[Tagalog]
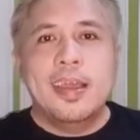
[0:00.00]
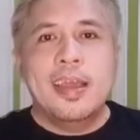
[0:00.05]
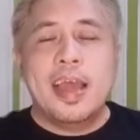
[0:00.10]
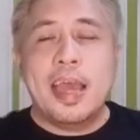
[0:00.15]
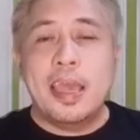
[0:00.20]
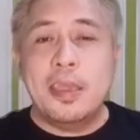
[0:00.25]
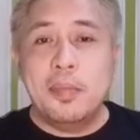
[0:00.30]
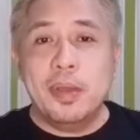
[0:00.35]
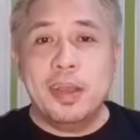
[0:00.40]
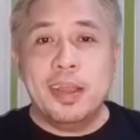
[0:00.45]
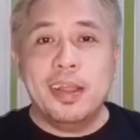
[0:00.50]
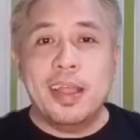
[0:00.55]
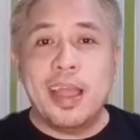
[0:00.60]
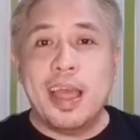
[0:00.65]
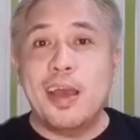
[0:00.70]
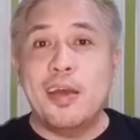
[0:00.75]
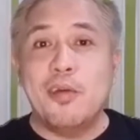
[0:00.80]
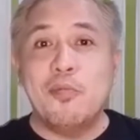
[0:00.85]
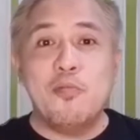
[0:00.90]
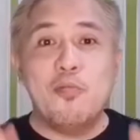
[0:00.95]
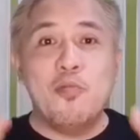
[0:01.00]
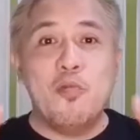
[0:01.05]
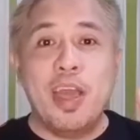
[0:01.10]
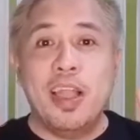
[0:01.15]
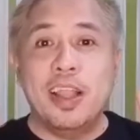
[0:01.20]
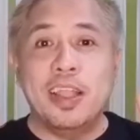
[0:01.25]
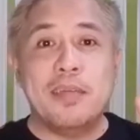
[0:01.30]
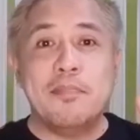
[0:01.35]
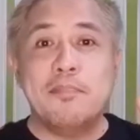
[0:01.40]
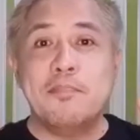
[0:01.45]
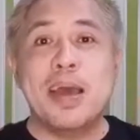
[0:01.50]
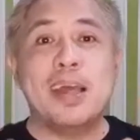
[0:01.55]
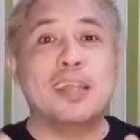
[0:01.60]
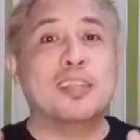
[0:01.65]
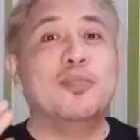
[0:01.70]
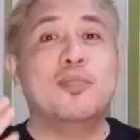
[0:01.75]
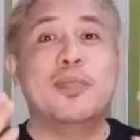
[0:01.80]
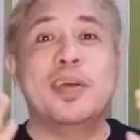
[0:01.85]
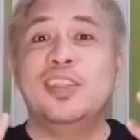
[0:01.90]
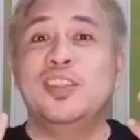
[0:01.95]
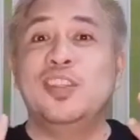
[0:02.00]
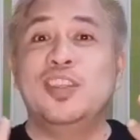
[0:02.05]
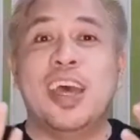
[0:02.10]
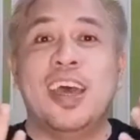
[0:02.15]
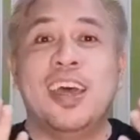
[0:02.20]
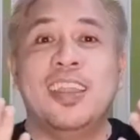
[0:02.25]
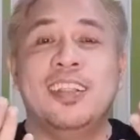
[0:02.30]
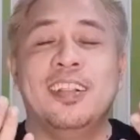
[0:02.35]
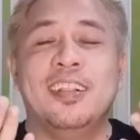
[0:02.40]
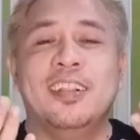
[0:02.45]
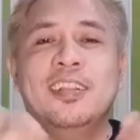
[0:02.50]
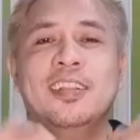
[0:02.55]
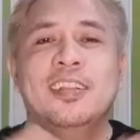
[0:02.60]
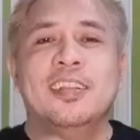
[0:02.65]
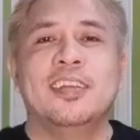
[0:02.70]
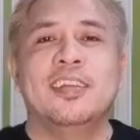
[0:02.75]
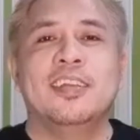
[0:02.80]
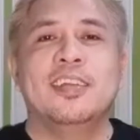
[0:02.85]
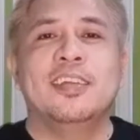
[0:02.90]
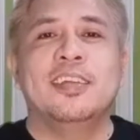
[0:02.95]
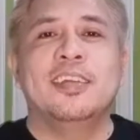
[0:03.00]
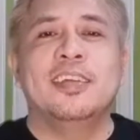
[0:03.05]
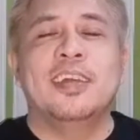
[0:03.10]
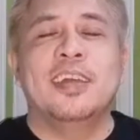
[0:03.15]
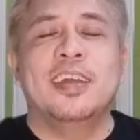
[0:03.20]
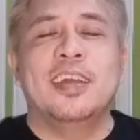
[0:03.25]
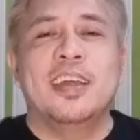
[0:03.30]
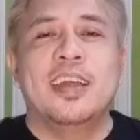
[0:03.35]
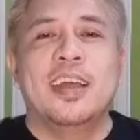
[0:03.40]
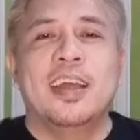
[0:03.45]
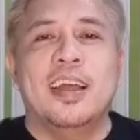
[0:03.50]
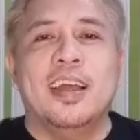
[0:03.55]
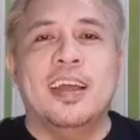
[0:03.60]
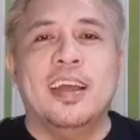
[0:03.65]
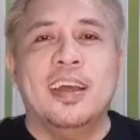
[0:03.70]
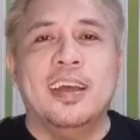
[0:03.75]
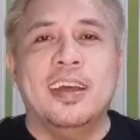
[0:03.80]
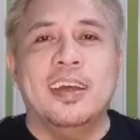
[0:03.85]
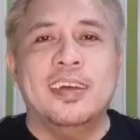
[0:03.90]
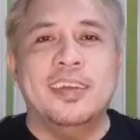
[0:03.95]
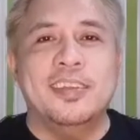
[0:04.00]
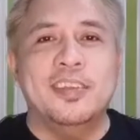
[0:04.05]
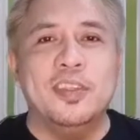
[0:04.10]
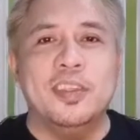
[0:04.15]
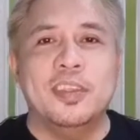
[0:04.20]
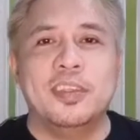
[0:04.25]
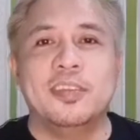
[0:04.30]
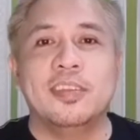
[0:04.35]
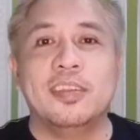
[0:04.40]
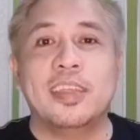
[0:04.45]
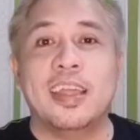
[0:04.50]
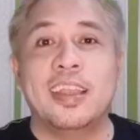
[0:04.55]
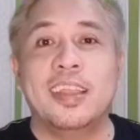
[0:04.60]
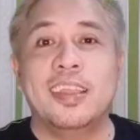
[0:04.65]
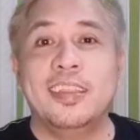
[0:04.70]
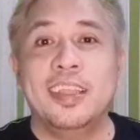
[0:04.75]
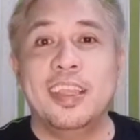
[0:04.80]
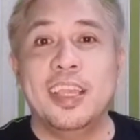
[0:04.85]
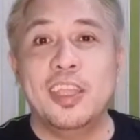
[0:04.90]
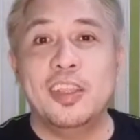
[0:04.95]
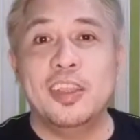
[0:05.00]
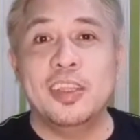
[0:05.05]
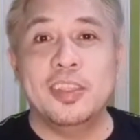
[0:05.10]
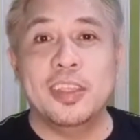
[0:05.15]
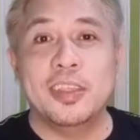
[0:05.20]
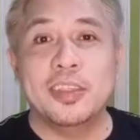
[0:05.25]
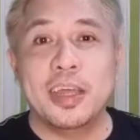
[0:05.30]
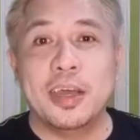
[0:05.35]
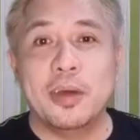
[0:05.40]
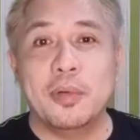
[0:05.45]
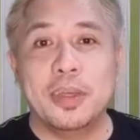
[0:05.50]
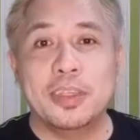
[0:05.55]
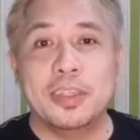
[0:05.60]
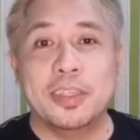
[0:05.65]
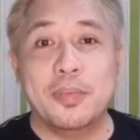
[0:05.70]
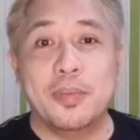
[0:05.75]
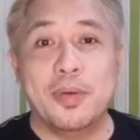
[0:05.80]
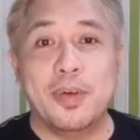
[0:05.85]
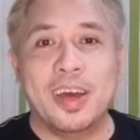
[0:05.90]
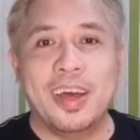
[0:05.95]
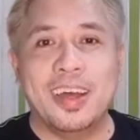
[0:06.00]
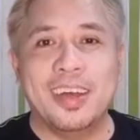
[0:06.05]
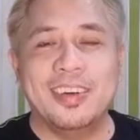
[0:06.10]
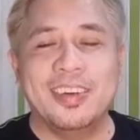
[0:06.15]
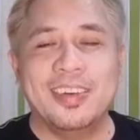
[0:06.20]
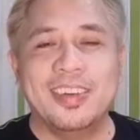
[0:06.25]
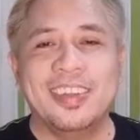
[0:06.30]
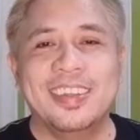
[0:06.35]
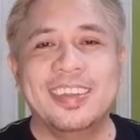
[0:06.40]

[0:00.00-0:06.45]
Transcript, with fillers: Hi mga ga! Welcome back to my channel! Uh, sana hindi kayo nagsasawa sa mukha ko.